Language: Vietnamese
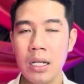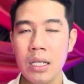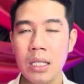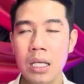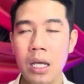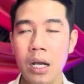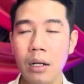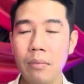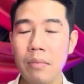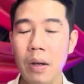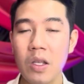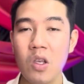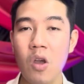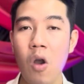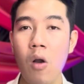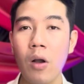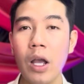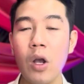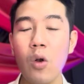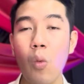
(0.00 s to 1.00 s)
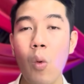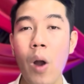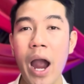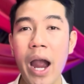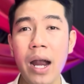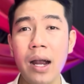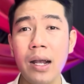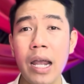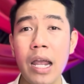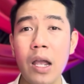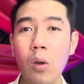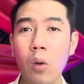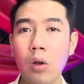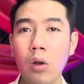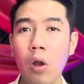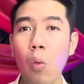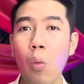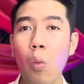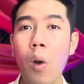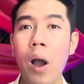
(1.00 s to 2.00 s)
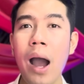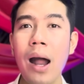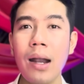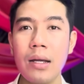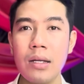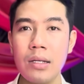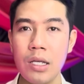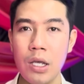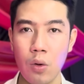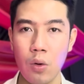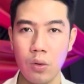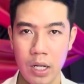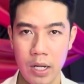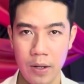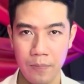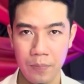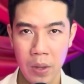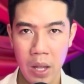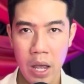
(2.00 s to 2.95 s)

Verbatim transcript: nhưng mà do cái oán khí của nó quá là nhiều đi,